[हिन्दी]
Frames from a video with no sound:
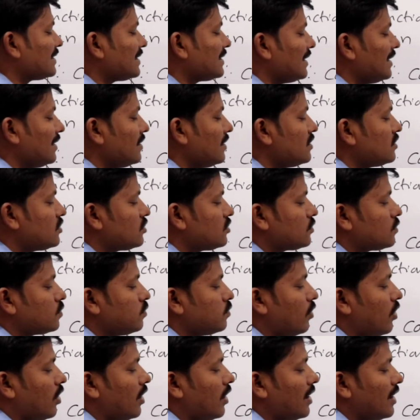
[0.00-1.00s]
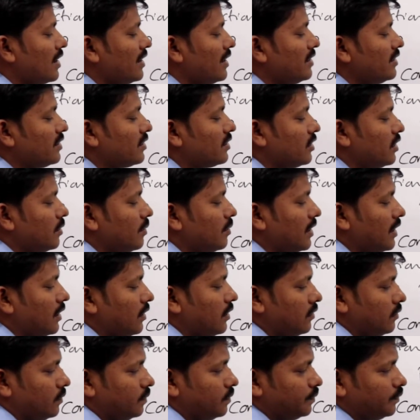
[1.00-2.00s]
एक्स इज स्मॉल
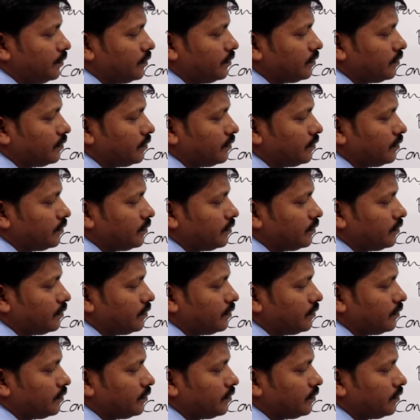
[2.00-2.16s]
इंक्रीमेंट